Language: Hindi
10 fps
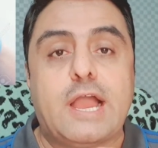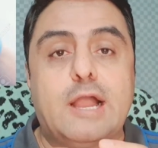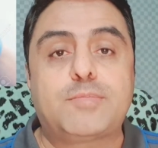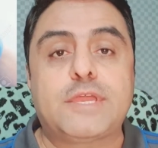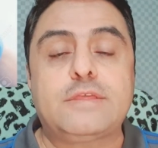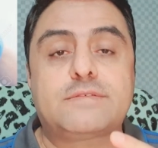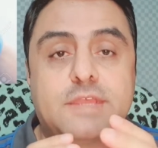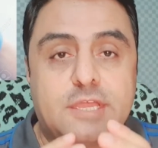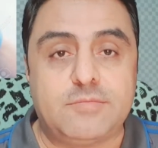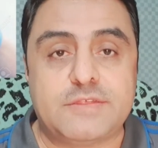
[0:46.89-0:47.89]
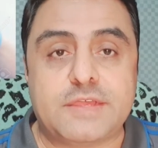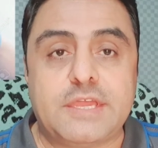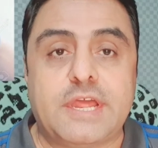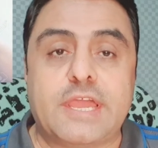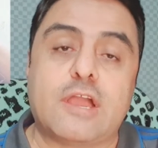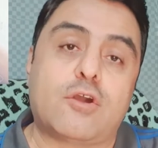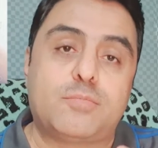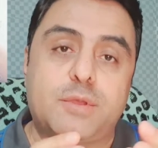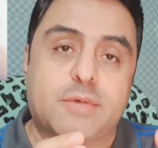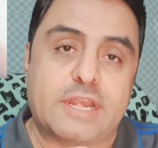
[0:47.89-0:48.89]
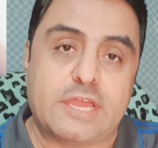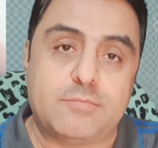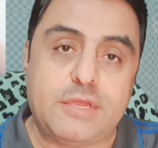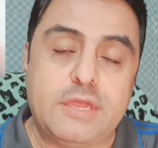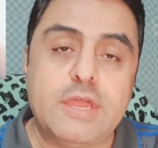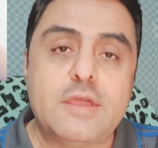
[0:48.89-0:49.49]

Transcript: आपकी सेहत भी सही रहेगा और बीमारियां भी